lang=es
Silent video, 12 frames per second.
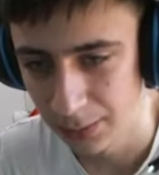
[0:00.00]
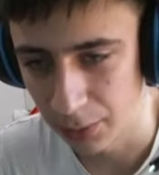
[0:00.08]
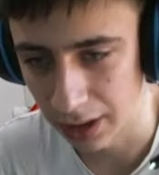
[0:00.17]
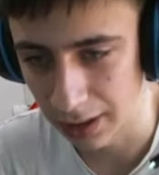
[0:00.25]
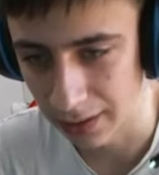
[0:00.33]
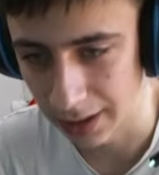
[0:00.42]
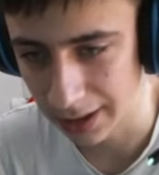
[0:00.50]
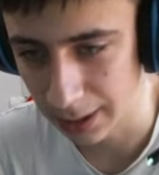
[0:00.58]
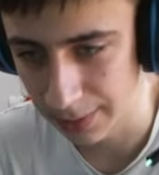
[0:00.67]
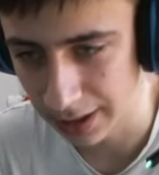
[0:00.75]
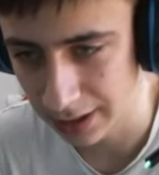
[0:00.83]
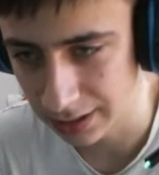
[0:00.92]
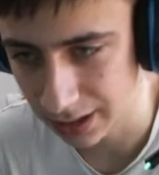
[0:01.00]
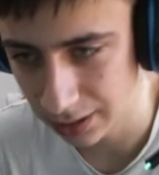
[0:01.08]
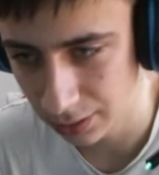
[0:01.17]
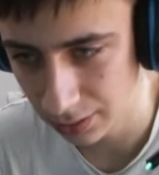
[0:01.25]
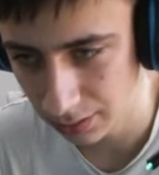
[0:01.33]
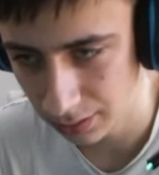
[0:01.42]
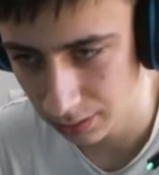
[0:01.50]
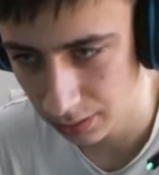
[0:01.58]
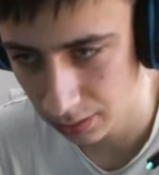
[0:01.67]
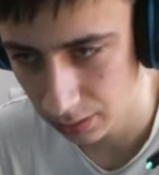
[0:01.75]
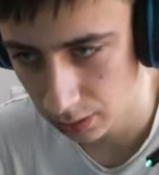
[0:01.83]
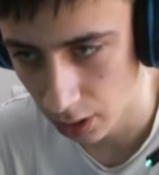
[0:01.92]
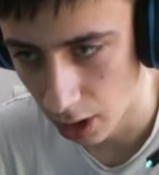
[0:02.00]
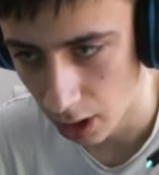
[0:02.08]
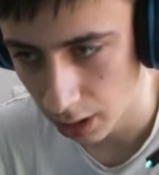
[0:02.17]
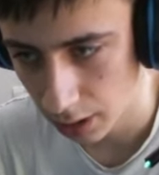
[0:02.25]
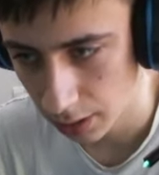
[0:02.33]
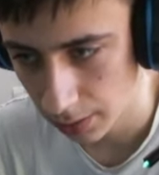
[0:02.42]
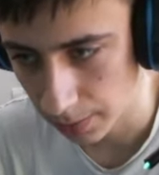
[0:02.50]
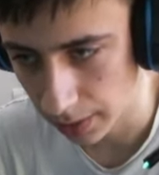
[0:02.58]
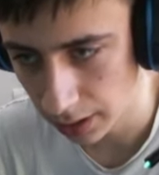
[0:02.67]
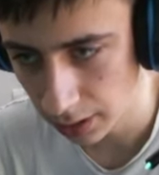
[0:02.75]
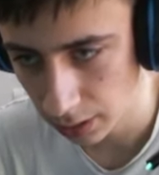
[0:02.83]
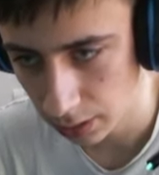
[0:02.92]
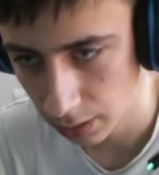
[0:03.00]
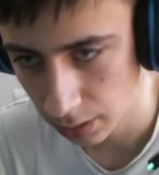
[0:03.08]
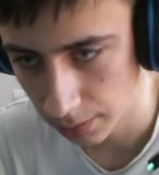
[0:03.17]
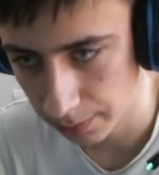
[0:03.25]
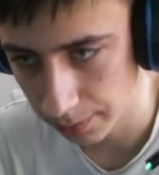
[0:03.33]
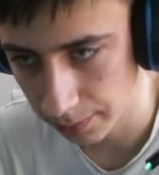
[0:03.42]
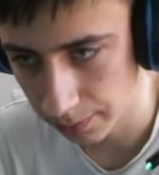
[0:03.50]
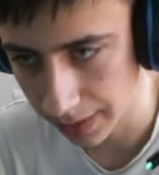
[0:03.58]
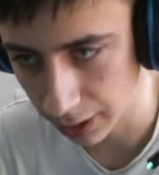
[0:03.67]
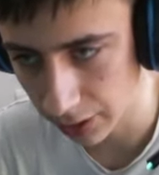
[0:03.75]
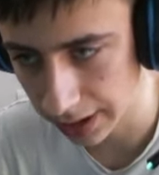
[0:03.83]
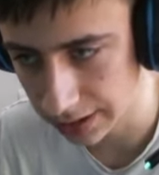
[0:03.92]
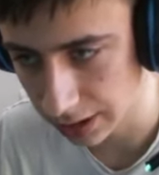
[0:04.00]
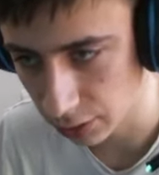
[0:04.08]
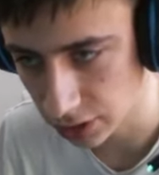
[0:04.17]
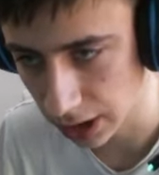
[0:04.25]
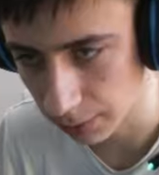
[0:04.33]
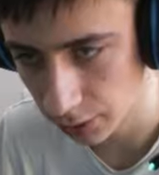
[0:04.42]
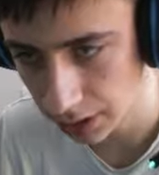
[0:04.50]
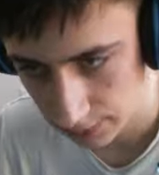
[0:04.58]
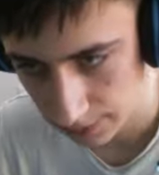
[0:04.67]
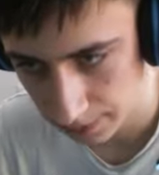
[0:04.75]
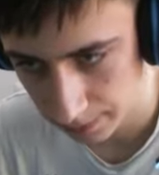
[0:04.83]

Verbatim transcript: Pues nada, hay que pegar el salto Vale Me acabo de quitar dos arpones